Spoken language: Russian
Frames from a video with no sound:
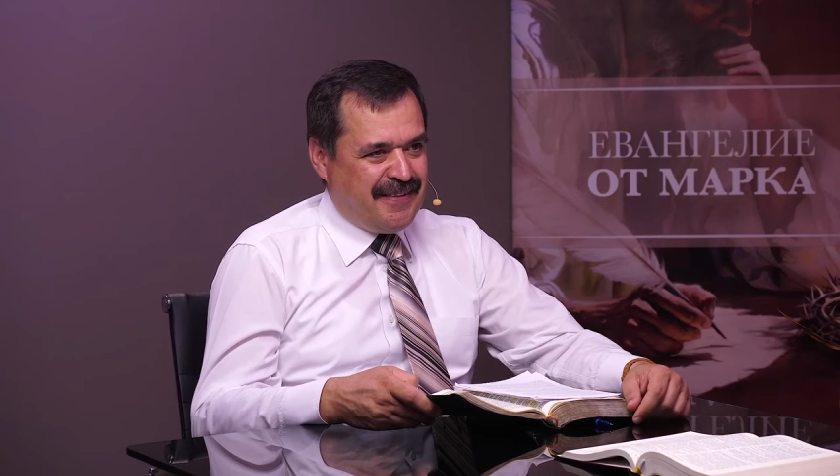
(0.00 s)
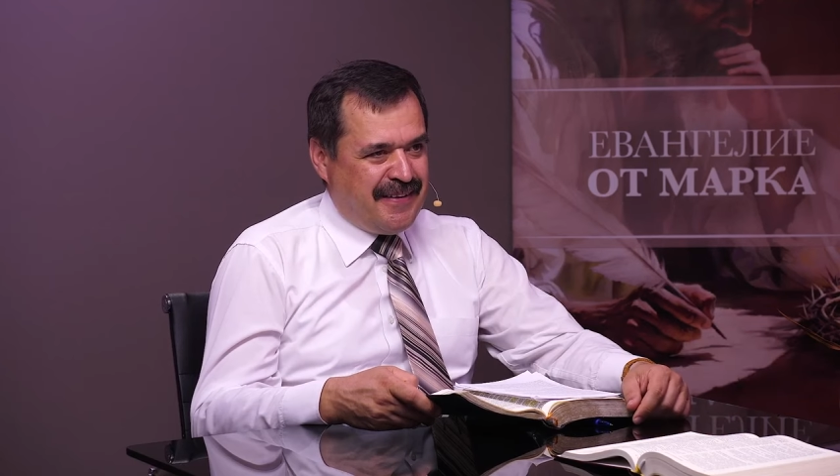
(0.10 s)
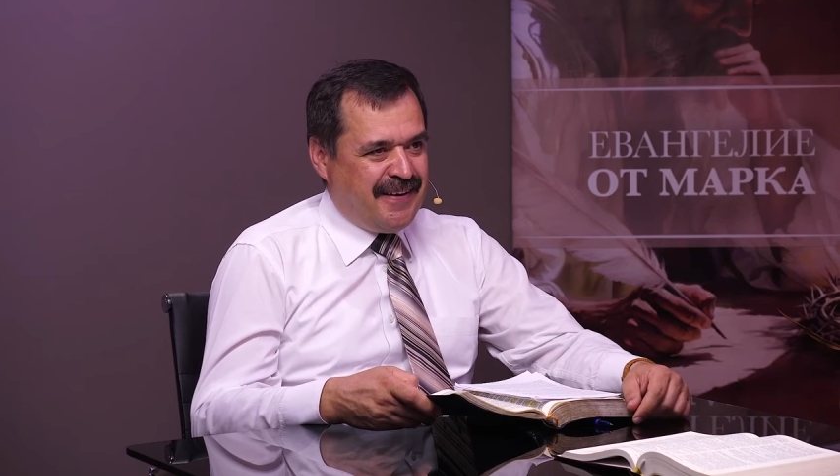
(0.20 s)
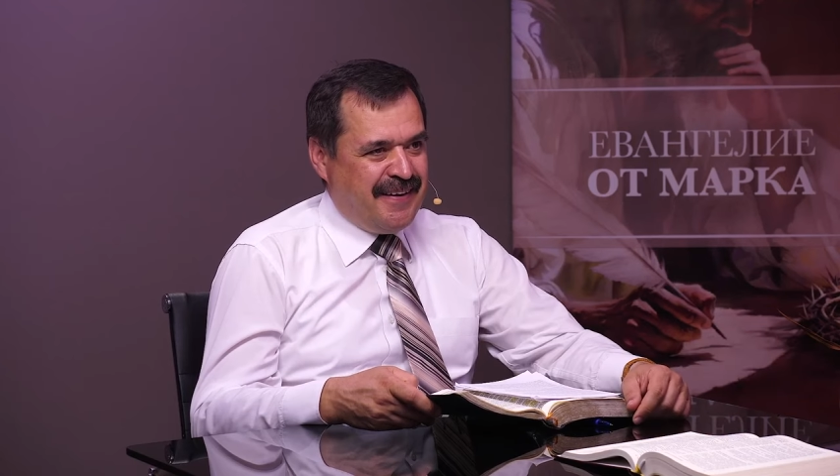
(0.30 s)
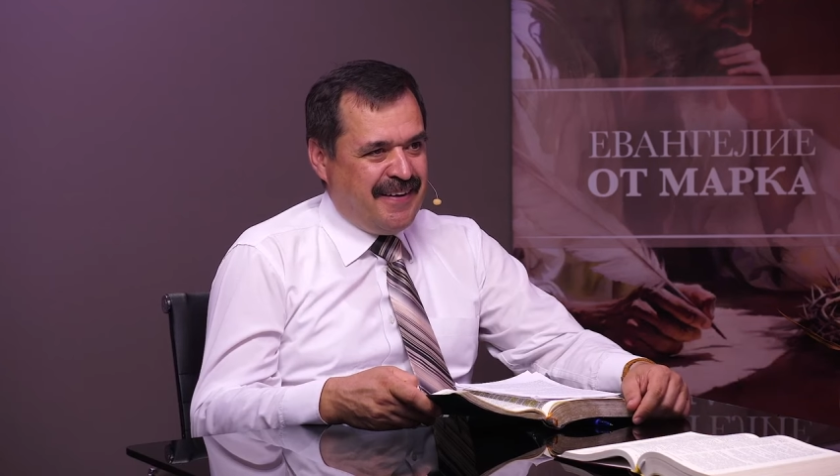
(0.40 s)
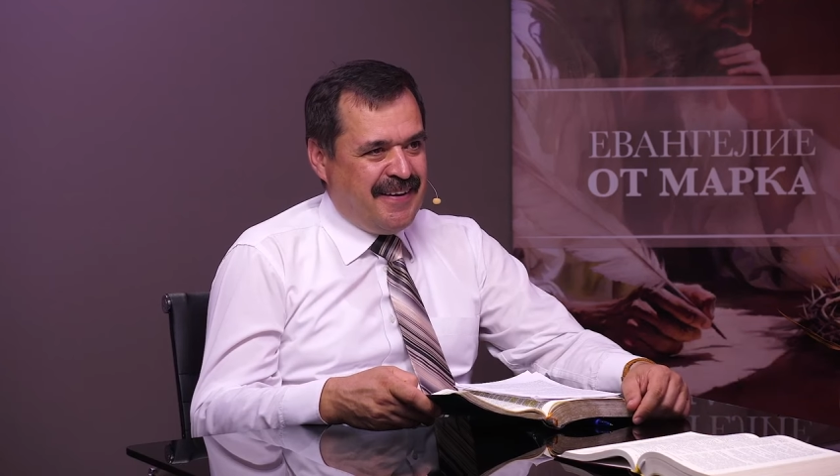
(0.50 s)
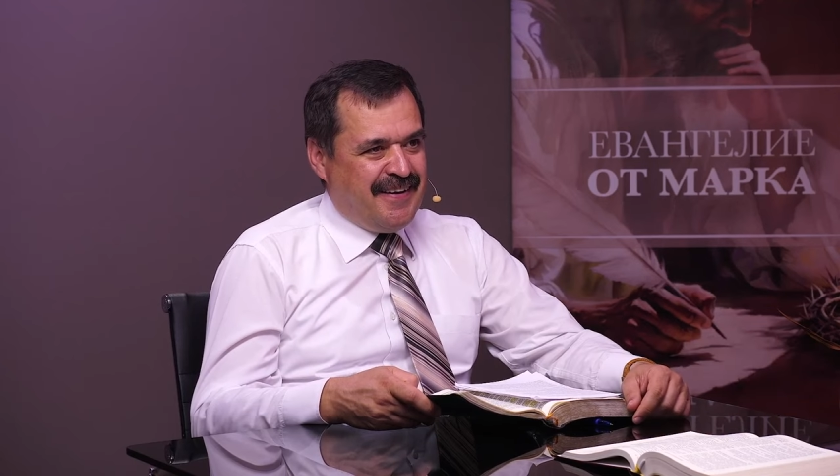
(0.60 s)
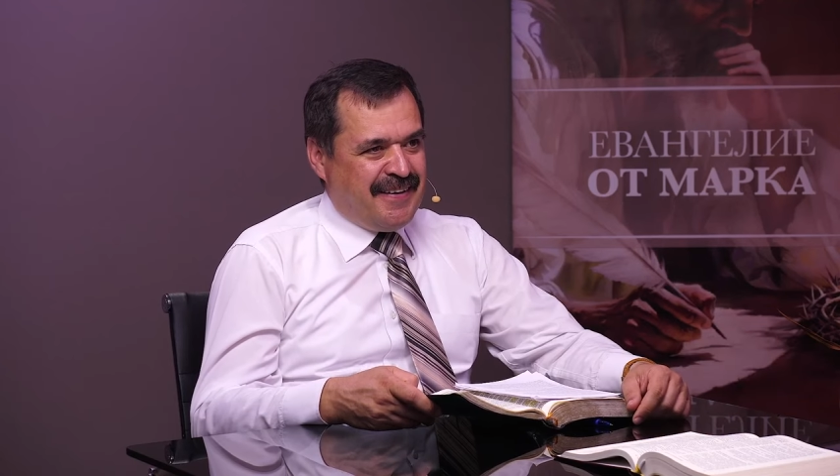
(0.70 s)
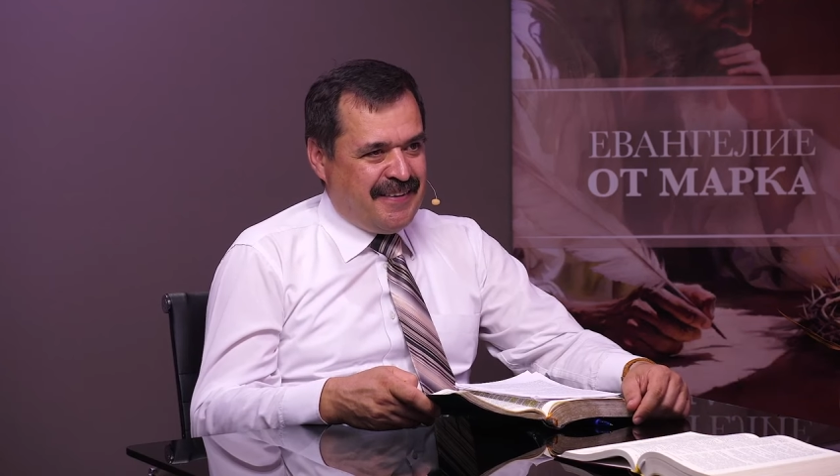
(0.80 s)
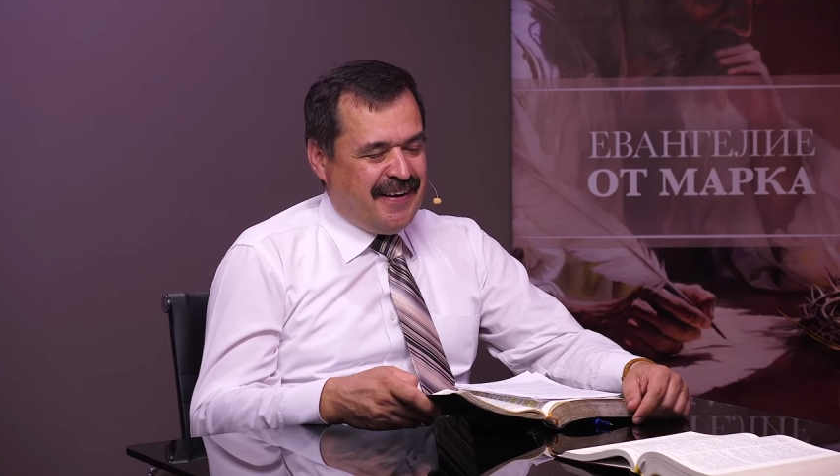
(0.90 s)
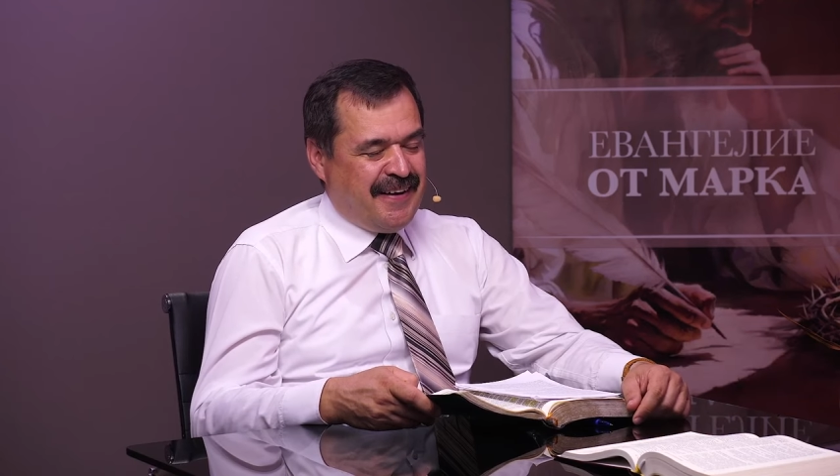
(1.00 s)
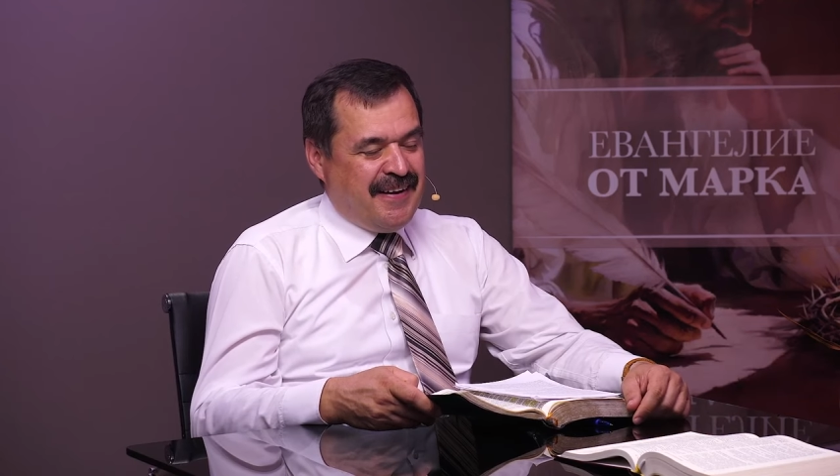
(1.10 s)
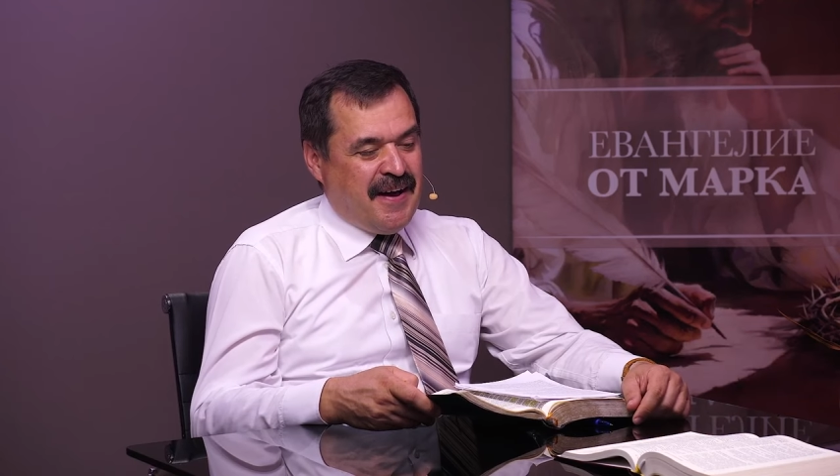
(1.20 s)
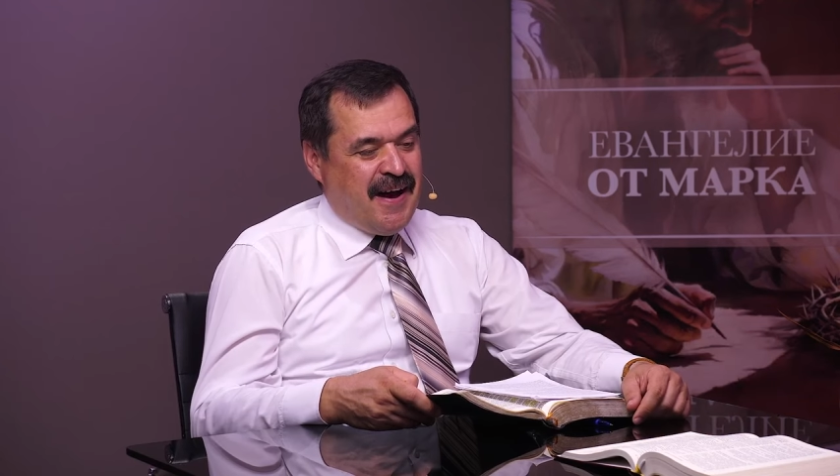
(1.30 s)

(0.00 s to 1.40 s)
Что храм да. разрушился. Да.